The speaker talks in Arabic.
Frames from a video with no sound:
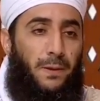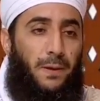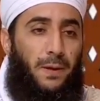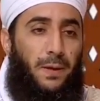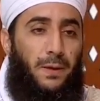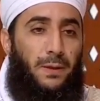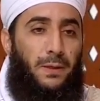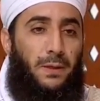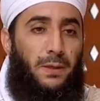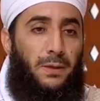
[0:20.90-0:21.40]

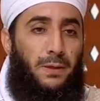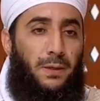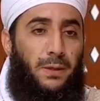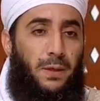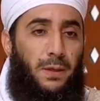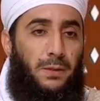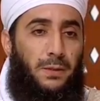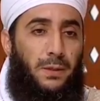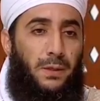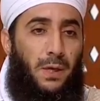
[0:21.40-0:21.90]
هذا الذي
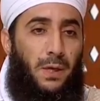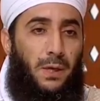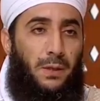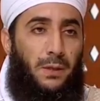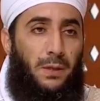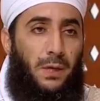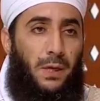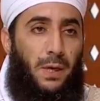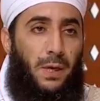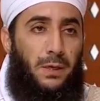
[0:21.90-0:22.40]
يأتي
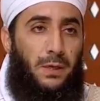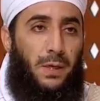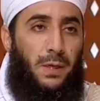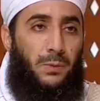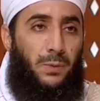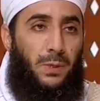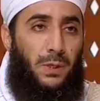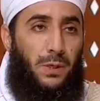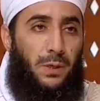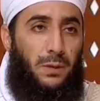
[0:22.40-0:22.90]
هذه
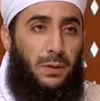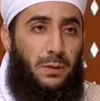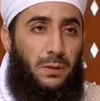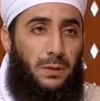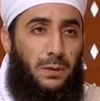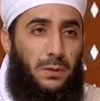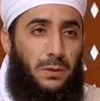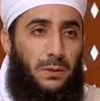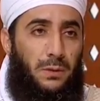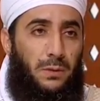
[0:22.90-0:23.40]
الكبيرة
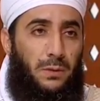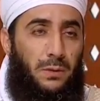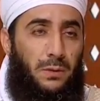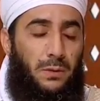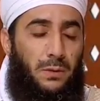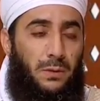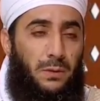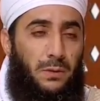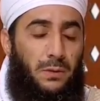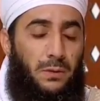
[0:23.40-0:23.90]

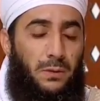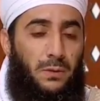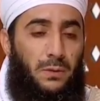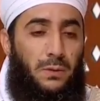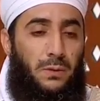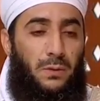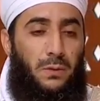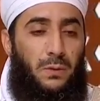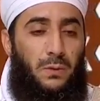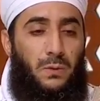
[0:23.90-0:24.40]

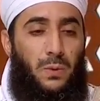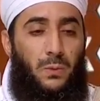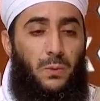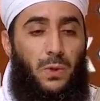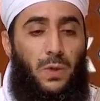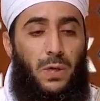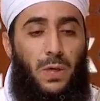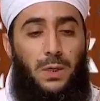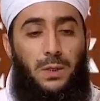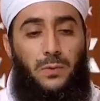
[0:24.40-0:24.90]
هو
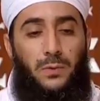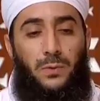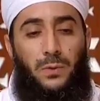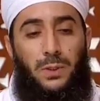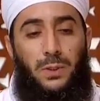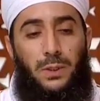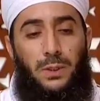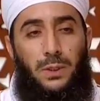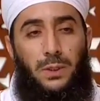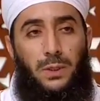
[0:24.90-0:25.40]
مخالف
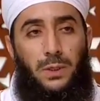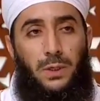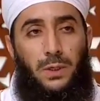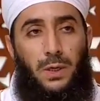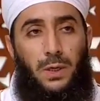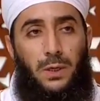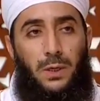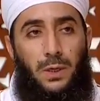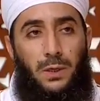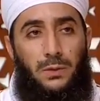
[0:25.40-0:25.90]
لدين
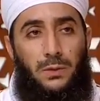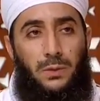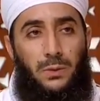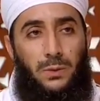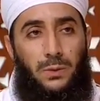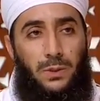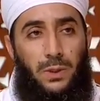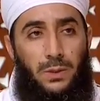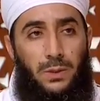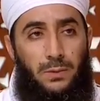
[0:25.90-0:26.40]
الله عز
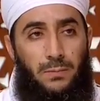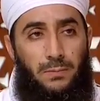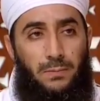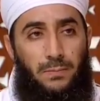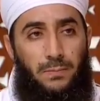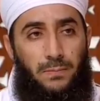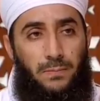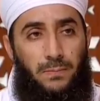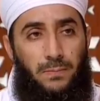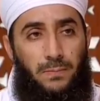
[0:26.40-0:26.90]
وجل
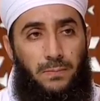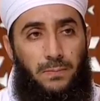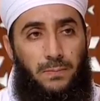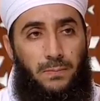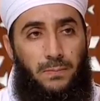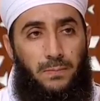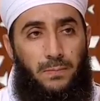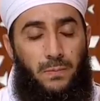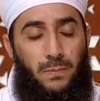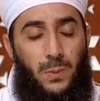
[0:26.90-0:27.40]

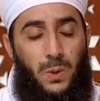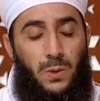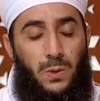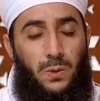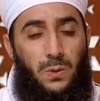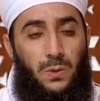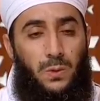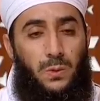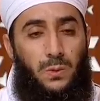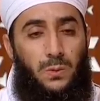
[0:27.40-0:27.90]

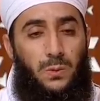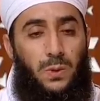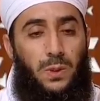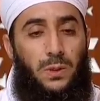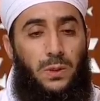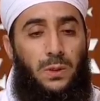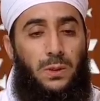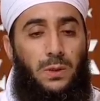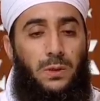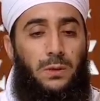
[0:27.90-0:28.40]

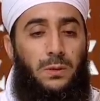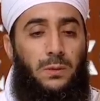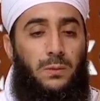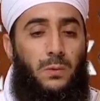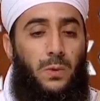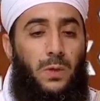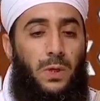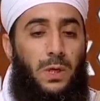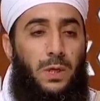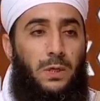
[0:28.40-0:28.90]

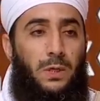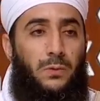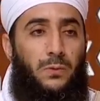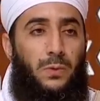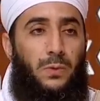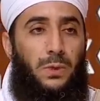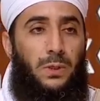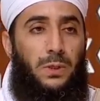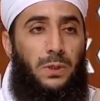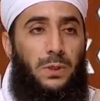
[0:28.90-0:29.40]
ومخالف
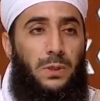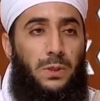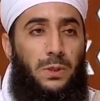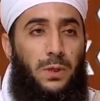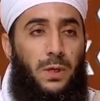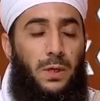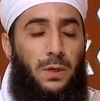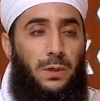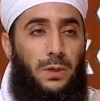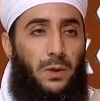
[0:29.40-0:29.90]

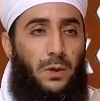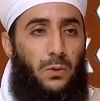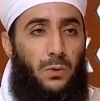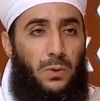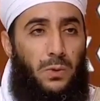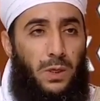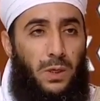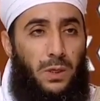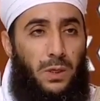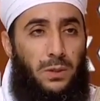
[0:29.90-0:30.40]
لهدي
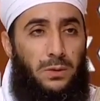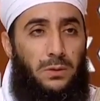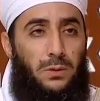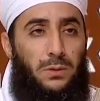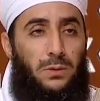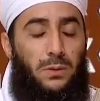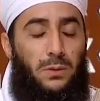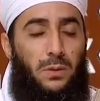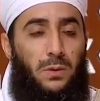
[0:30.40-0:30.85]
القرآن